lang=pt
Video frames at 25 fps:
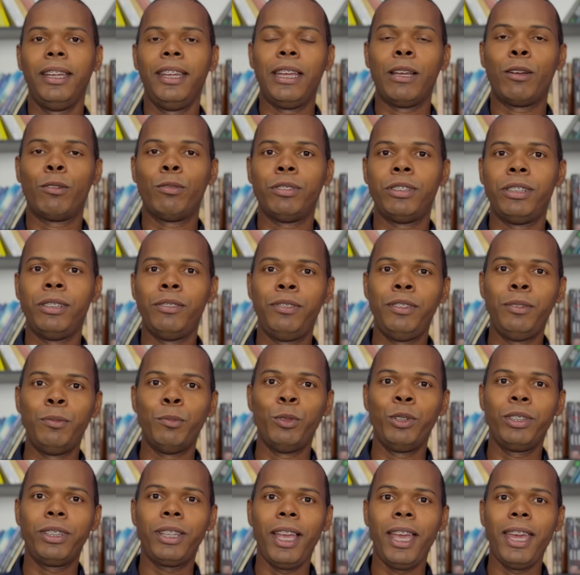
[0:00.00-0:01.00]
Inclusive,
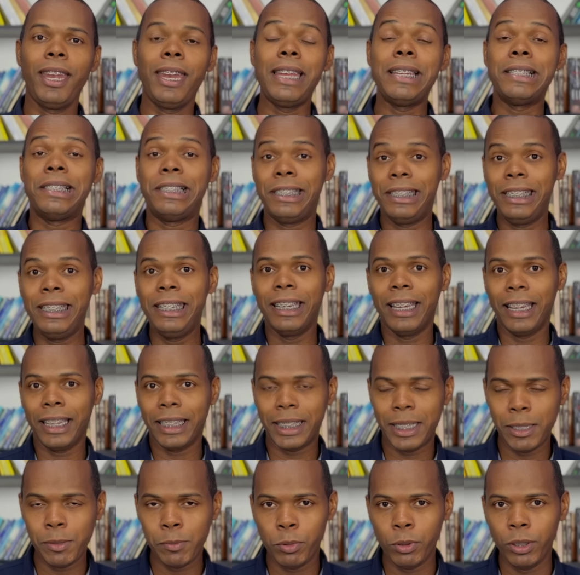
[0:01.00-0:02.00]
muita heresia
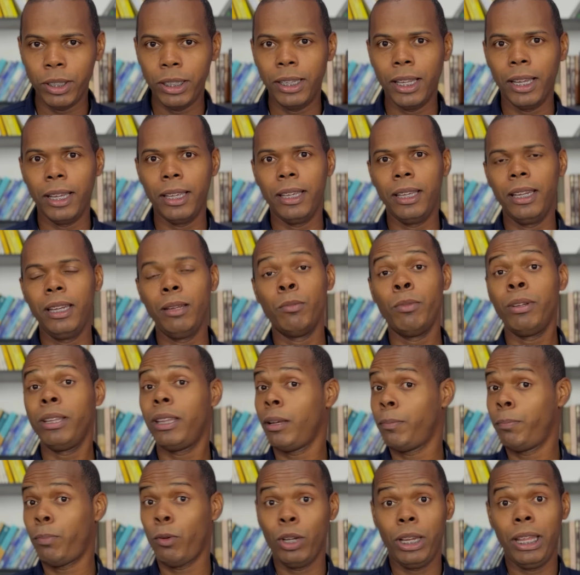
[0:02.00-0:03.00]
atribuída a ele,
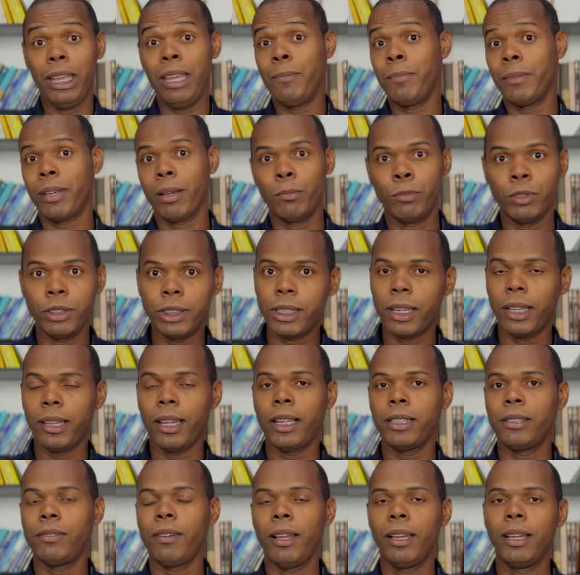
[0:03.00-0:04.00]
muita polêmica, muitos
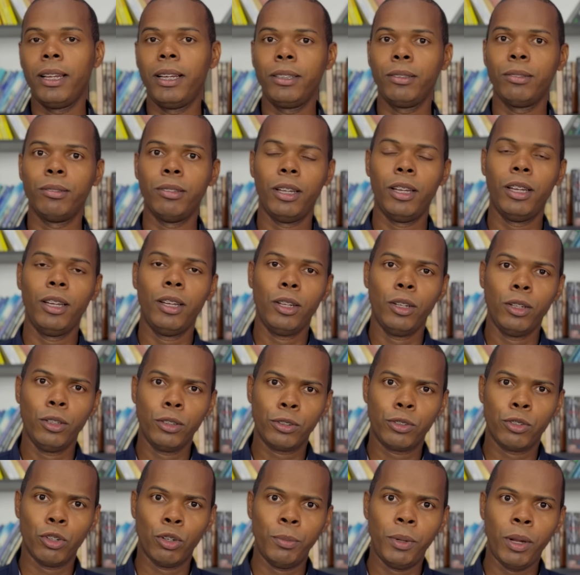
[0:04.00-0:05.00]
canais falando
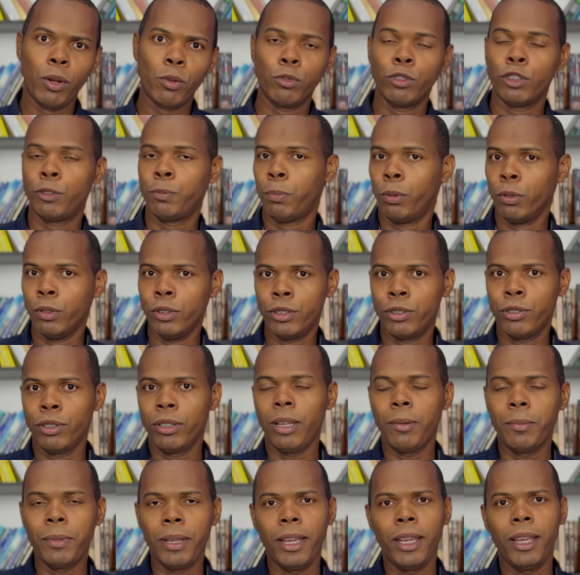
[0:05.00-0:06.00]
sobre alguns
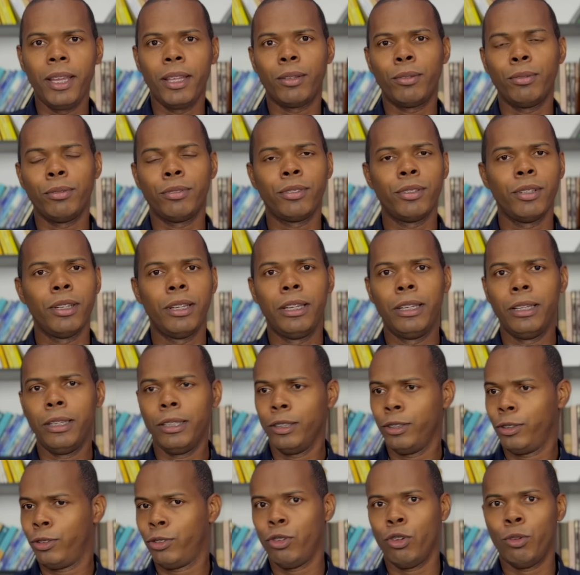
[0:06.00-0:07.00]
posicionamentos,
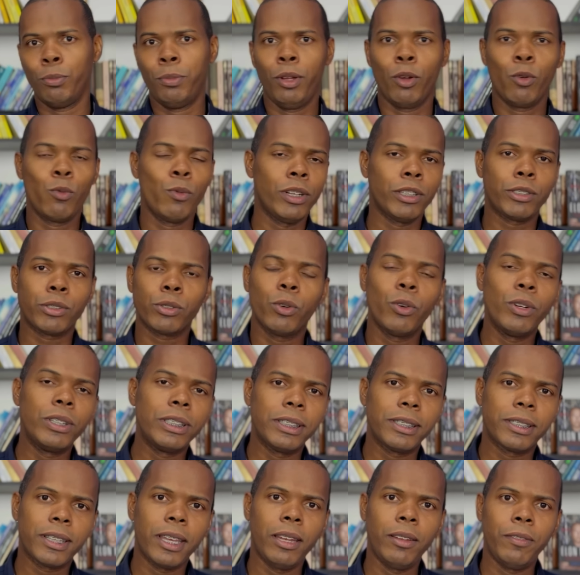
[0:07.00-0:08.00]
sobre algumas
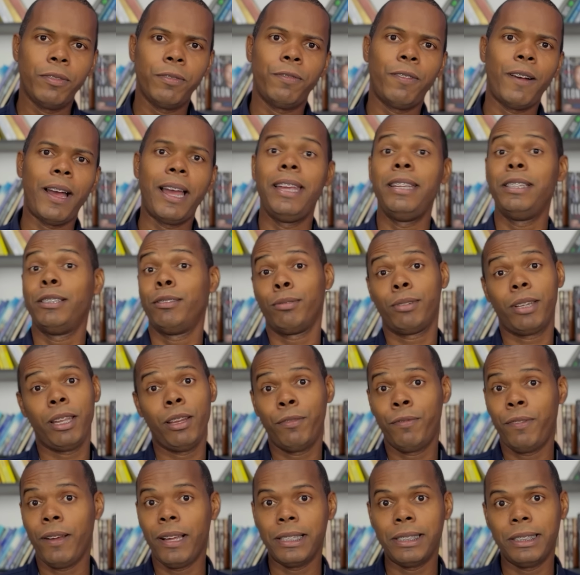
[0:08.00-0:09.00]
coisas que ele faz ou que ele
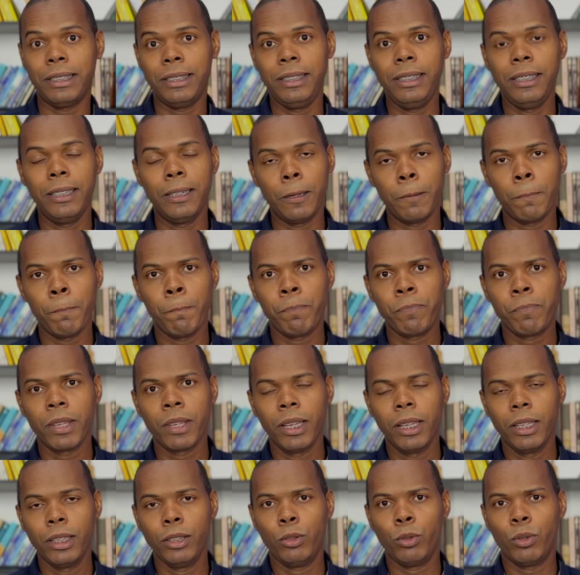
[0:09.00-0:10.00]
fazia
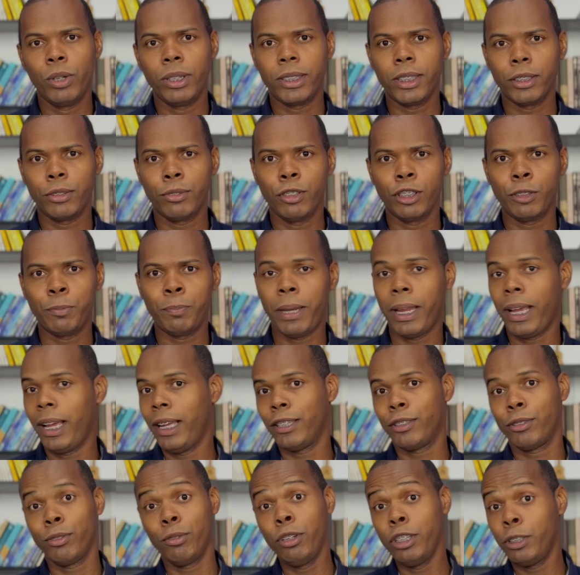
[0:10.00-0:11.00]
durante as suas
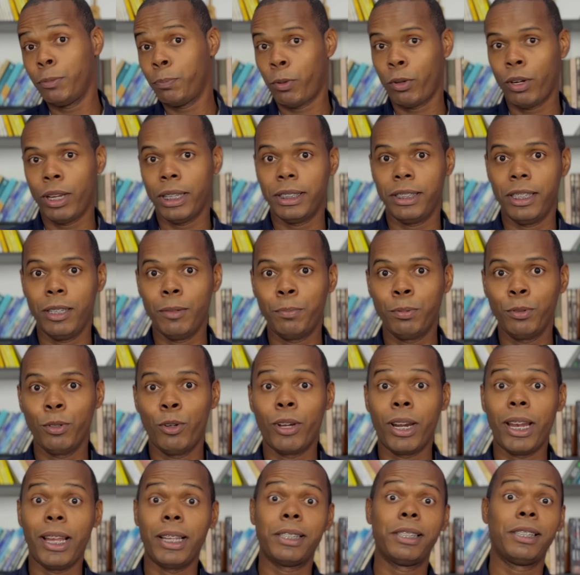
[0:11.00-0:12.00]
pregações, por exemplo,
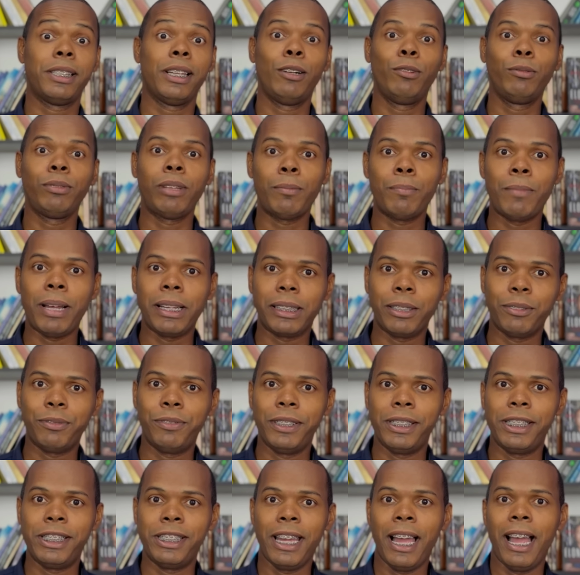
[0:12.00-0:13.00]
oração na mata
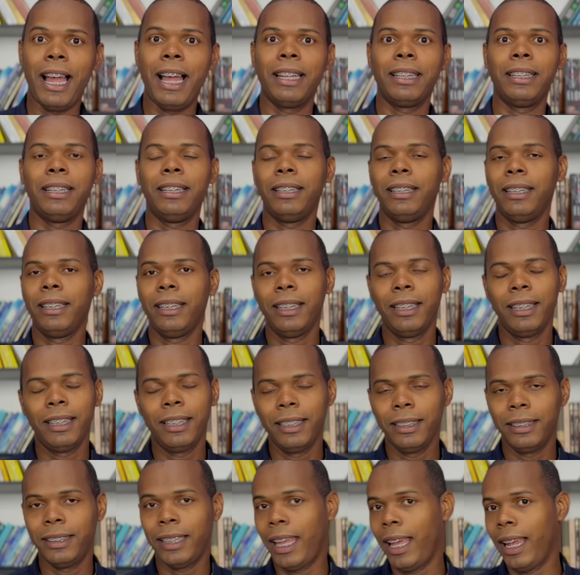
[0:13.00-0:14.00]
fechada,
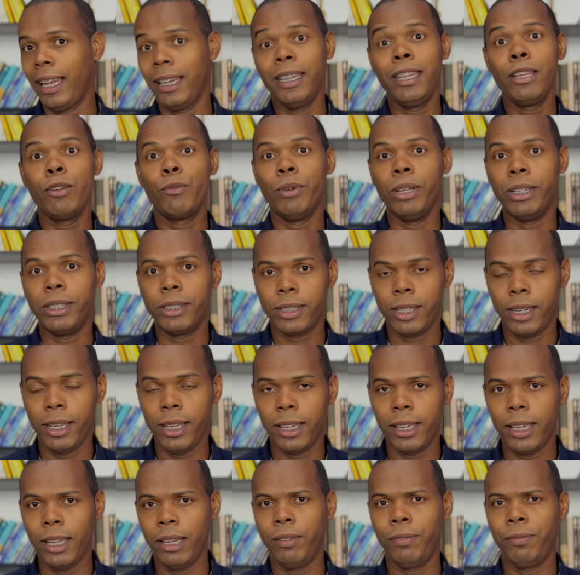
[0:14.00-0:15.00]
né, a língua estranha
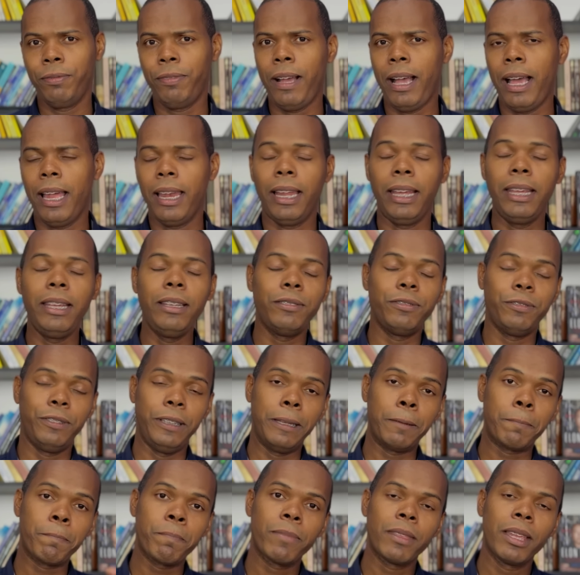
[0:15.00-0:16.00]
que ele fala,
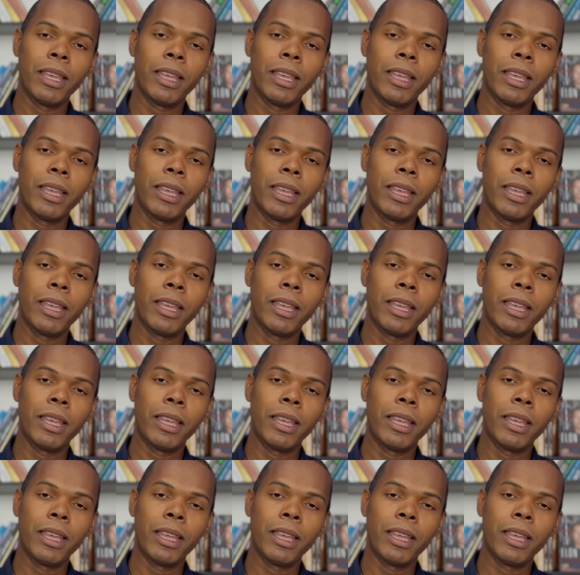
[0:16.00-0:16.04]
enfim.